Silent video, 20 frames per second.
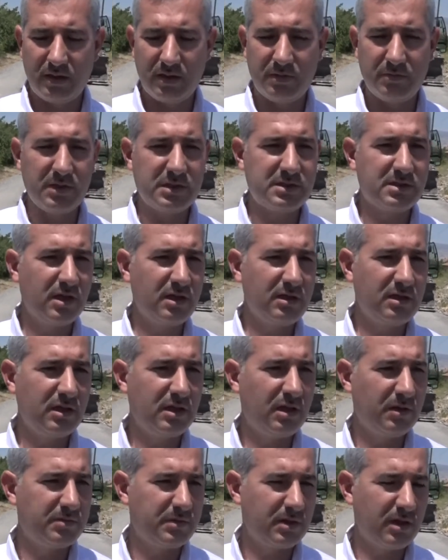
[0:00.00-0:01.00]
mesai de
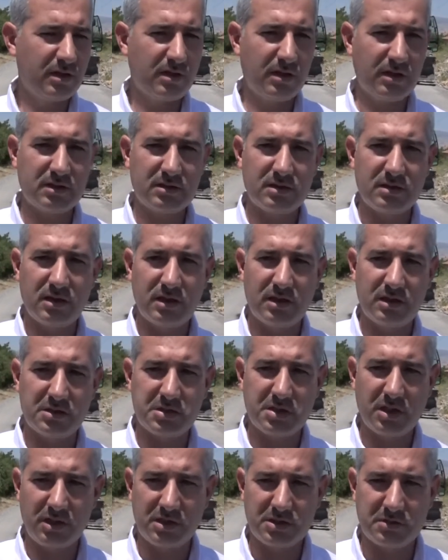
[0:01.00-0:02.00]
yaptırarak
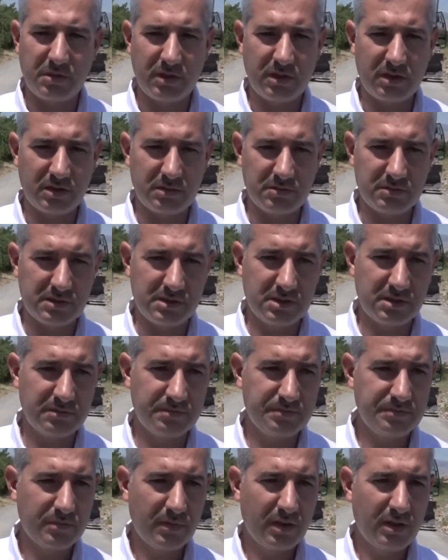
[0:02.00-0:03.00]

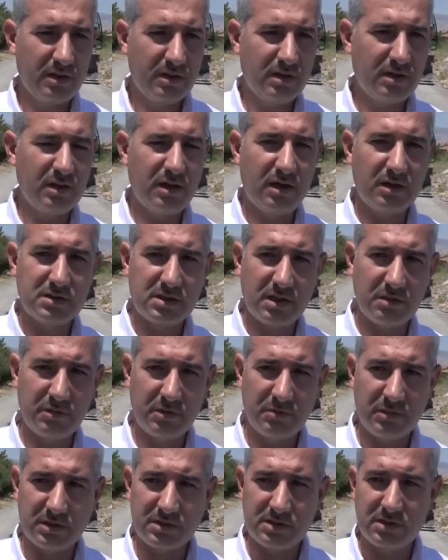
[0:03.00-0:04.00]
çalışmalarımızın
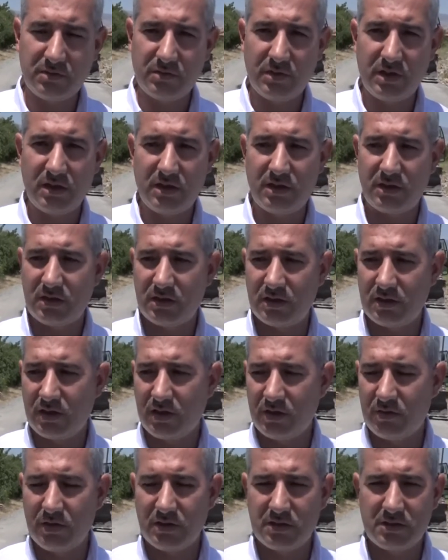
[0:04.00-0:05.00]
aksamaması ve
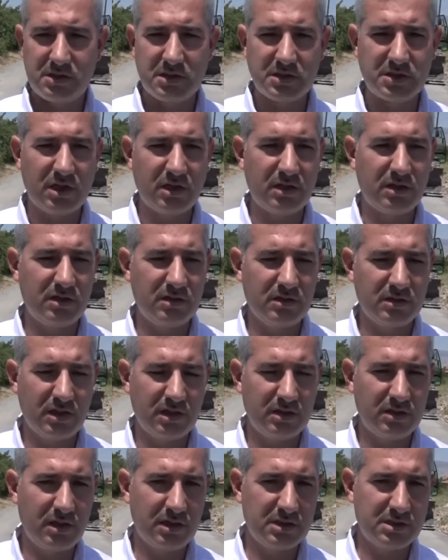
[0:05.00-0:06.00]
havanın
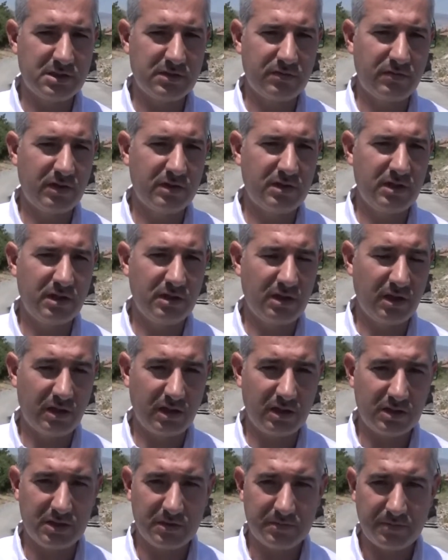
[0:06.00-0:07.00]
sıcaklığından da istifade
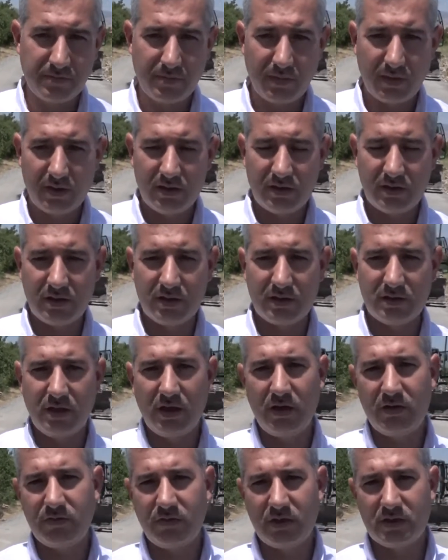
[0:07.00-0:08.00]
ederek ee,
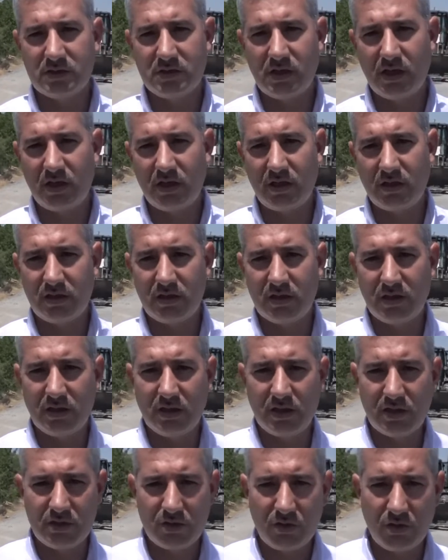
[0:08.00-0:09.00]
daha fazla
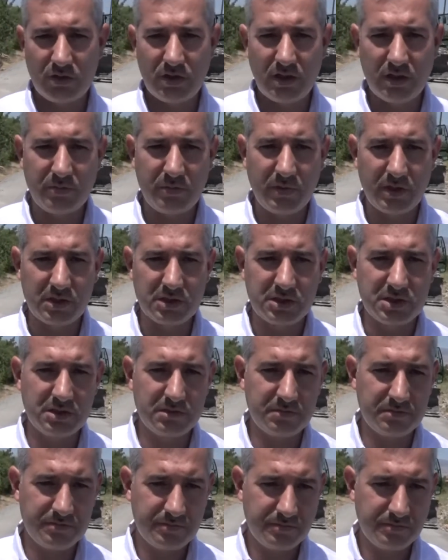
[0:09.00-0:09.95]
e, yol yapmak için